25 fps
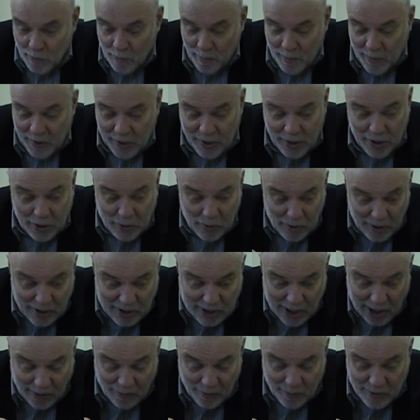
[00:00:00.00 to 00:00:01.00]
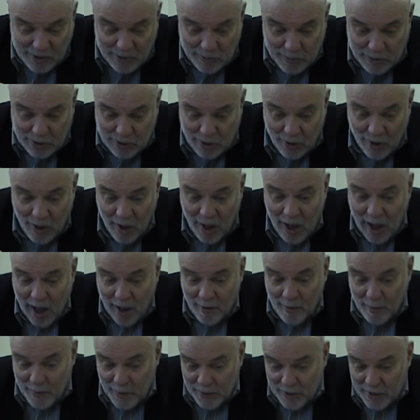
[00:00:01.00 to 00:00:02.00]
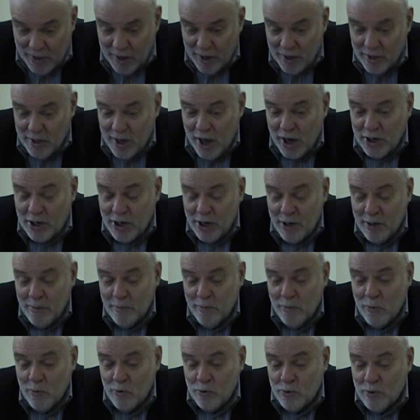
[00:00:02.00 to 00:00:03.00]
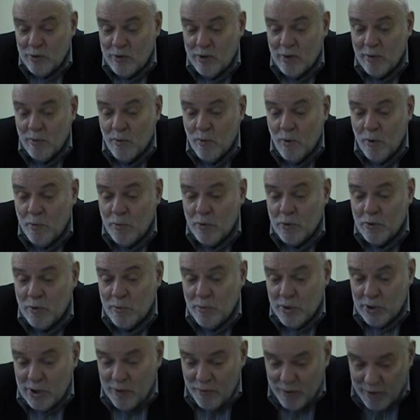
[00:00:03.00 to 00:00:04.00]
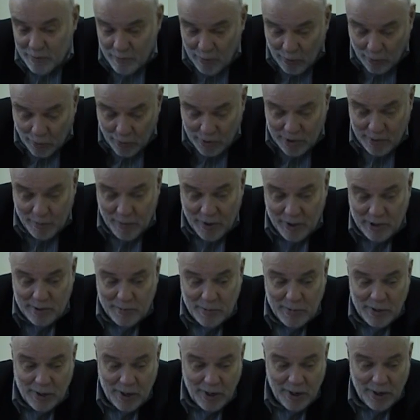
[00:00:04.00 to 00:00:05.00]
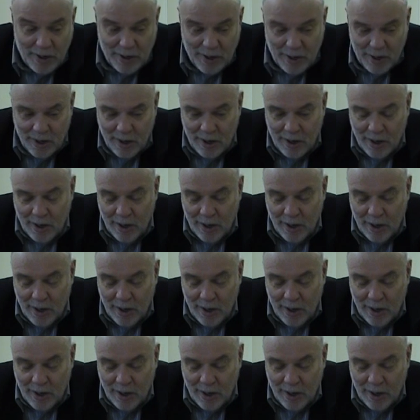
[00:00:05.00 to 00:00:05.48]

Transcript: Вопреки не только здравому смыслу, а вопреки нашему чувственному опыту. Мы же видим вокруг себя изменения.